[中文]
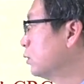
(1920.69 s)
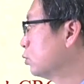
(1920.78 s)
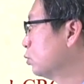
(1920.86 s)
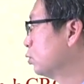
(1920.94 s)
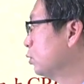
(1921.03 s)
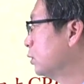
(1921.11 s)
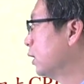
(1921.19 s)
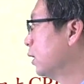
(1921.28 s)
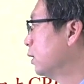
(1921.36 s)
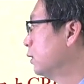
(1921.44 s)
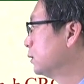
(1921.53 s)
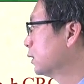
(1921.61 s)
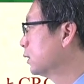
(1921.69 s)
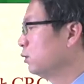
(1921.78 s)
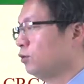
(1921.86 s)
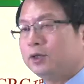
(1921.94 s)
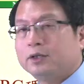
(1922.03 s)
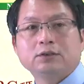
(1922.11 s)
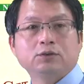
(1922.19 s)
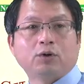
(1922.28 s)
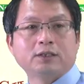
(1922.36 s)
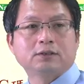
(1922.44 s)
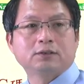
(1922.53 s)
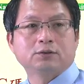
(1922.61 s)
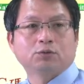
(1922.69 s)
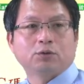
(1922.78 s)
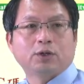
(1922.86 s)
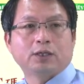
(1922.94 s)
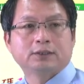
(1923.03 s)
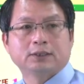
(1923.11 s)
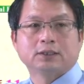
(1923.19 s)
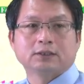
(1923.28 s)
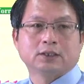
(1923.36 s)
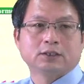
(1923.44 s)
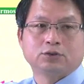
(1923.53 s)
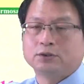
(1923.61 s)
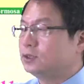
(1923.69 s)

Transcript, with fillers: 出去的这个原完完整的这个讯